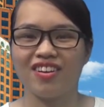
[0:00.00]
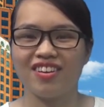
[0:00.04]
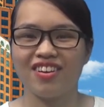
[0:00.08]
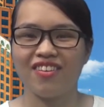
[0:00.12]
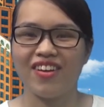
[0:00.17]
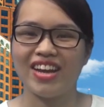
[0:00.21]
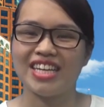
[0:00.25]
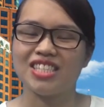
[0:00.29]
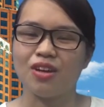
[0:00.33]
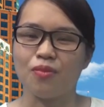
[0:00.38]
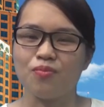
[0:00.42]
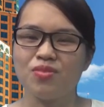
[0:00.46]

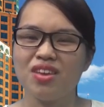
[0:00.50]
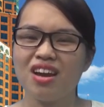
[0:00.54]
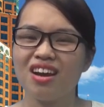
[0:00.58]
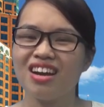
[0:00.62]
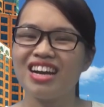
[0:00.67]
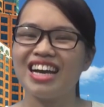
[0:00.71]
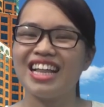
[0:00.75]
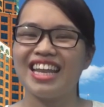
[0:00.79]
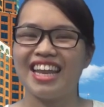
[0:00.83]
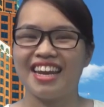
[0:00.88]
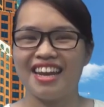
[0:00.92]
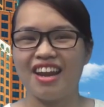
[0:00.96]
quan trọng nhất
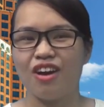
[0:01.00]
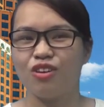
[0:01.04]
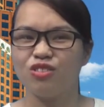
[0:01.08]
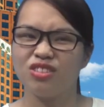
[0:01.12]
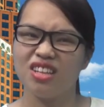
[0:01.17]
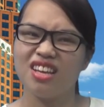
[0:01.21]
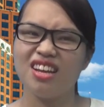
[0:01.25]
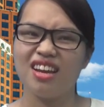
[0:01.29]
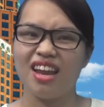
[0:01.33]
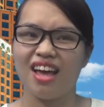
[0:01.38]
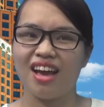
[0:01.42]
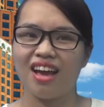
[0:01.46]
là đầu
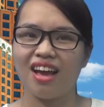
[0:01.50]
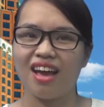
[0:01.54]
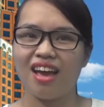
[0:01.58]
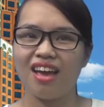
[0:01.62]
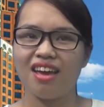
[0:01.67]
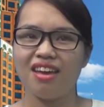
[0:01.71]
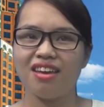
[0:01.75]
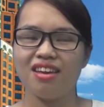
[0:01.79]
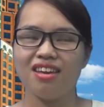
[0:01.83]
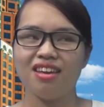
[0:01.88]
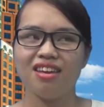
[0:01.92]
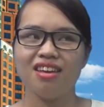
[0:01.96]
tiên là
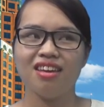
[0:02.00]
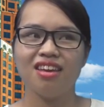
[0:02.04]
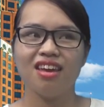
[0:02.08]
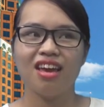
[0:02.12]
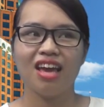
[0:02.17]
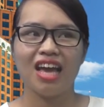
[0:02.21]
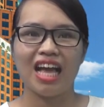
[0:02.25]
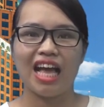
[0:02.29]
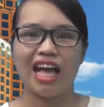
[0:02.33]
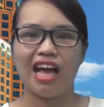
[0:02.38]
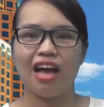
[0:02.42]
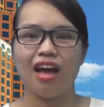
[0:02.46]
cái
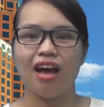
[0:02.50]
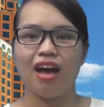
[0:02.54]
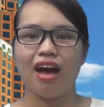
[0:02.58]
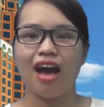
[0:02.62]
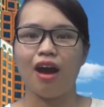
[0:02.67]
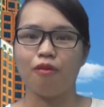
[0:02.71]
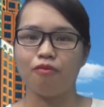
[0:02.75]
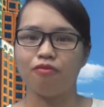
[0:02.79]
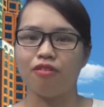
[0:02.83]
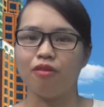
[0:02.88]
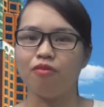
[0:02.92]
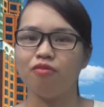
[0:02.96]
à,
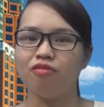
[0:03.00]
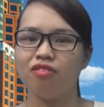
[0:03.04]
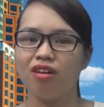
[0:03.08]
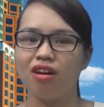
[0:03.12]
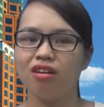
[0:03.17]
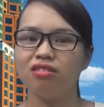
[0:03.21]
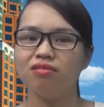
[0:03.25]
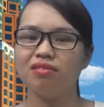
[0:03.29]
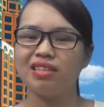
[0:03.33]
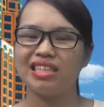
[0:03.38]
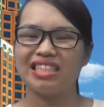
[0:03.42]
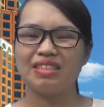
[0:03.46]
học phỏng
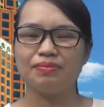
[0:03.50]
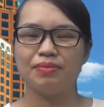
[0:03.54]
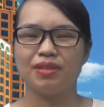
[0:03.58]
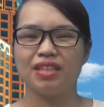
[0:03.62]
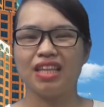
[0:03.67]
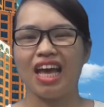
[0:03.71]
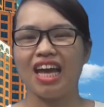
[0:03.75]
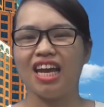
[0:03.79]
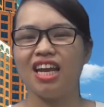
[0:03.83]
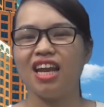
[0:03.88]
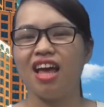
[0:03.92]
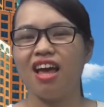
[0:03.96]
vấn và mình
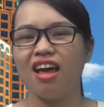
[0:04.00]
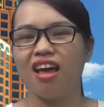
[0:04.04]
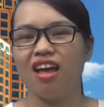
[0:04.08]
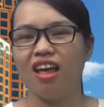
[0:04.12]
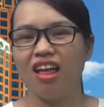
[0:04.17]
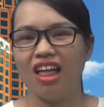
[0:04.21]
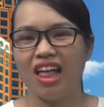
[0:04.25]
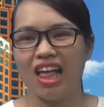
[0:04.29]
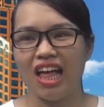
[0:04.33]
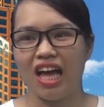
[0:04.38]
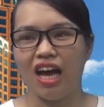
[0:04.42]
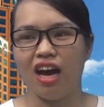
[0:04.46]
thấy là
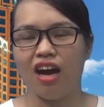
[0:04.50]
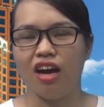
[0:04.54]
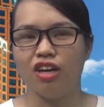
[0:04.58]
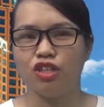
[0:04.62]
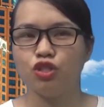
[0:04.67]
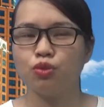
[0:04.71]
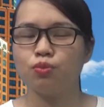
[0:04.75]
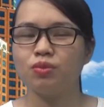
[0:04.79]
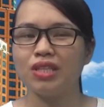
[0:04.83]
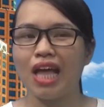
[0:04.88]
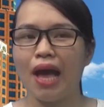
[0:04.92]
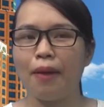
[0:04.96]
à, ở
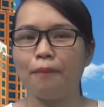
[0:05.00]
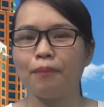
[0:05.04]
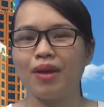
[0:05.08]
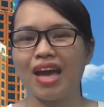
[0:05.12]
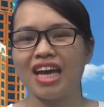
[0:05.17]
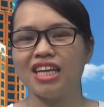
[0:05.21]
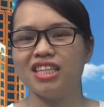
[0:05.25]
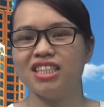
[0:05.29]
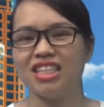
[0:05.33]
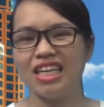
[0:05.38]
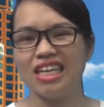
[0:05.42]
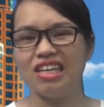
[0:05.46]
trung tâm các
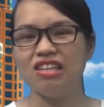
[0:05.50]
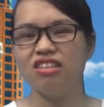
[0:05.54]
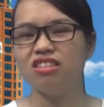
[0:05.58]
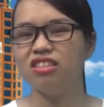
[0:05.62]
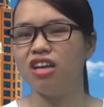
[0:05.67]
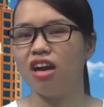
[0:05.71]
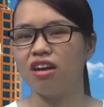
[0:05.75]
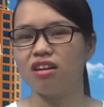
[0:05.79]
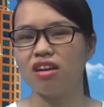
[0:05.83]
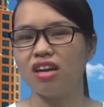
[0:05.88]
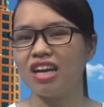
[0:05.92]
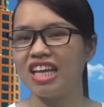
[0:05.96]
anh chị hướng
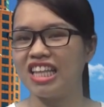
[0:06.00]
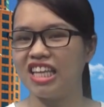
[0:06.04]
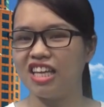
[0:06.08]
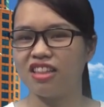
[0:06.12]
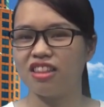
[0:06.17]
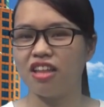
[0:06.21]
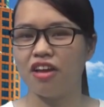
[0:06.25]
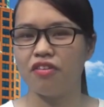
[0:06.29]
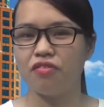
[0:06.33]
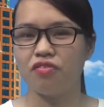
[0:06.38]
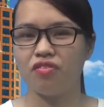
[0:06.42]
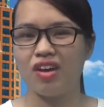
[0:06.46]
dẫn rất là nhiệt
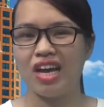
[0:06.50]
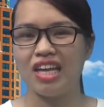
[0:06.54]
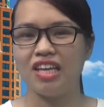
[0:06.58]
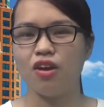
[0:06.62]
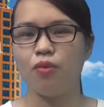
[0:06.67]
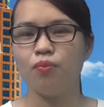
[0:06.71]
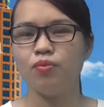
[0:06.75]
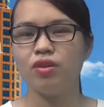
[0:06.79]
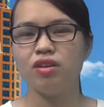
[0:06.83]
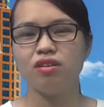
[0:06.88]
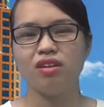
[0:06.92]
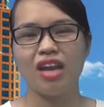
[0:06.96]
tình và
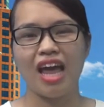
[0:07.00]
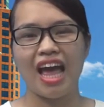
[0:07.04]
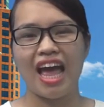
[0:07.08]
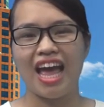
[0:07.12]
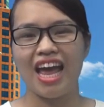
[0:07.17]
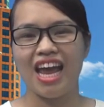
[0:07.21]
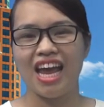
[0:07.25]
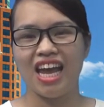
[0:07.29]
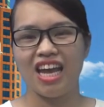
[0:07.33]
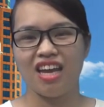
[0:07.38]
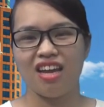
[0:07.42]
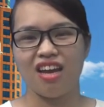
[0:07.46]
giống như là
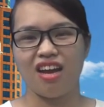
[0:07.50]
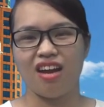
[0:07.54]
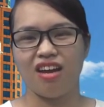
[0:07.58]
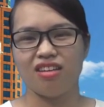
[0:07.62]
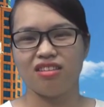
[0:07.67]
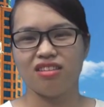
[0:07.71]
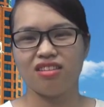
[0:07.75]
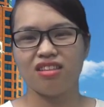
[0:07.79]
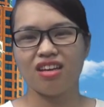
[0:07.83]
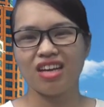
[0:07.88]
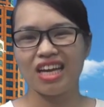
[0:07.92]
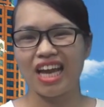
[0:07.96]
à,
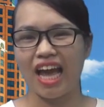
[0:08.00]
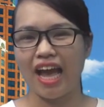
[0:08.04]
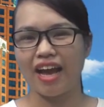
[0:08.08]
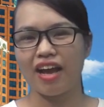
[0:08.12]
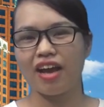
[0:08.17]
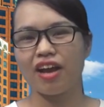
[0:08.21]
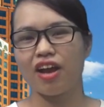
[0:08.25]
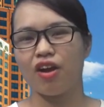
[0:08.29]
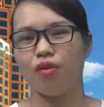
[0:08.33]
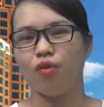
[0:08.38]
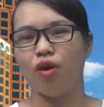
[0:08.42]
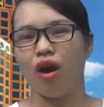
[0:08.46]
tất cả
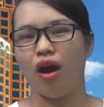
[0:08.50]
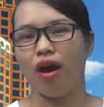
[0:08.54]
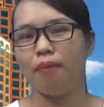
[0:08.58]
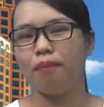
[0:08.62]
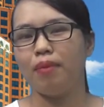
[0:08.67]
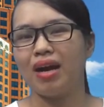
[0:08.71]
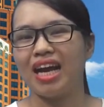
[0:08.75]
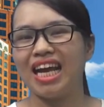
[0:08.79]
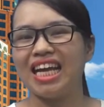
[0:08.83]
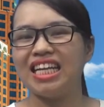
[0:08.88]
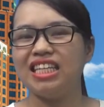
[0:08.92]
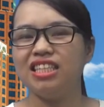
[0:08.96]
các câu hỏi
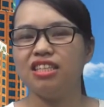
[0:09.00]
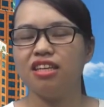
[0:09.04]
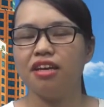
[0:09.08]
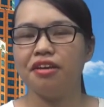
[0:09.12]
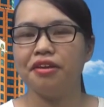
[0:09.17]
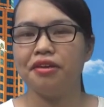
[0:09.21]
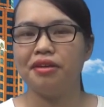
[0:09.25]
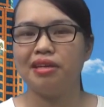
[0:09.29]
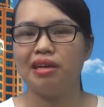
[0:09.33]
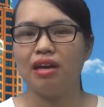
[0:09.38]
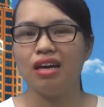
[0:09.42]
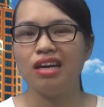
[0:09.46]
mà các anh
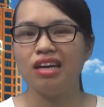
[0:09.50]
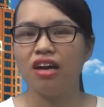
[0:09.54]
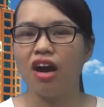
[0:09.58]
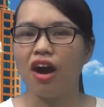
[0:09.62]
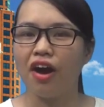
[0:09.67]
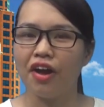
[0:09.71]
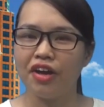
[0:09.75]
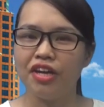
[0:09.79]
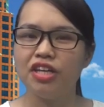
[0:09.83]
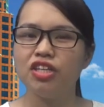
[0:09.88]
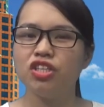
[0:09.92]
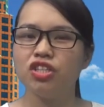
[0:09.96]
chị
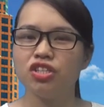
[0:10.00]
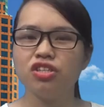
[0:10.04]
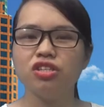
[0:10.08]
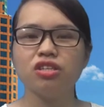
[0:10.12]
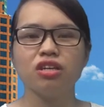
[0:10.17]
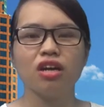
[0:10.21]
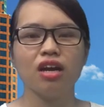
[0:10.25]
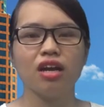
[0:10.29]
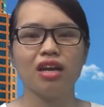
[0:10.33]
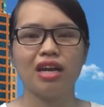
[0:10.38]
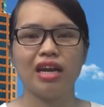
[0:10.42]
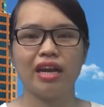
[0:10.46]
gợi ý
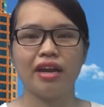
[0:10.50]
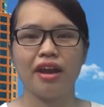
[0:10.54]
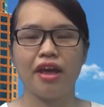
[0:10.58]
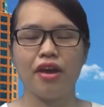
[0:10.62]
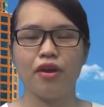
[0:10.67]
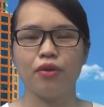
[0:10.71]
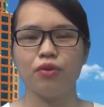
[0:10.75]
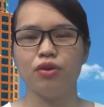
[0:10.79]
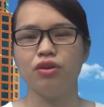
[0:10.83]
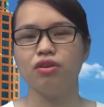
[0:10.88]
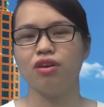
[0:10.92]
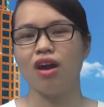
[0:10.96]
trước á,
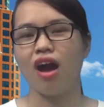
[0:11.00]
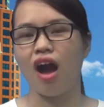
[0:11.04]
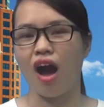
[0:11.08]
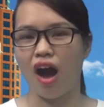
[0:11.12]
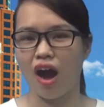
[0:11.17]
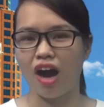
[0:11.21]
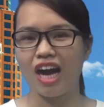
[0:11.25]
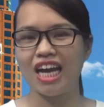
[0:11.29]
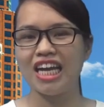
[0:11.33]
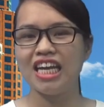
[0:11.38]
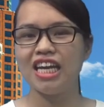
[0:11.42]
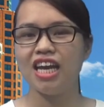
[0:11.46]
đều được
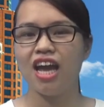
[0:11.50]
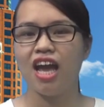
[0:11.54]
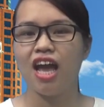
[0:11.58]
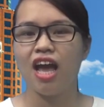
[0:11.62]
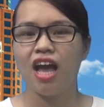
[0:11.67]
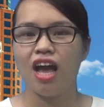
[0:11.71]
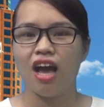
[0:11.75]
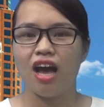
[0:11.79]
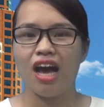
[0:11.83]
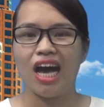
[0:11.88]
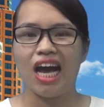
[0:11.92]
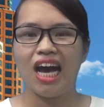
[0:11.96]
hỏi
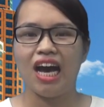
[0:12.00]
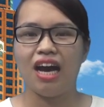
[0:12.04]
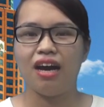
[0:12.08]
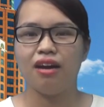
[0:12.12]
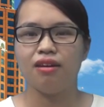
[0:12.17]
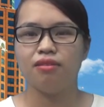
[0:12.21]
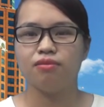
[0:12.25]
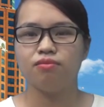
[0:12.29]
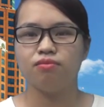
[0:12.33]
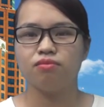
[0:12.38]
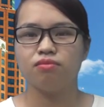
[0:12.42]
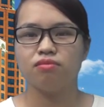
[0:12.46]

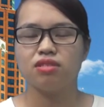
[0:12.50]
à,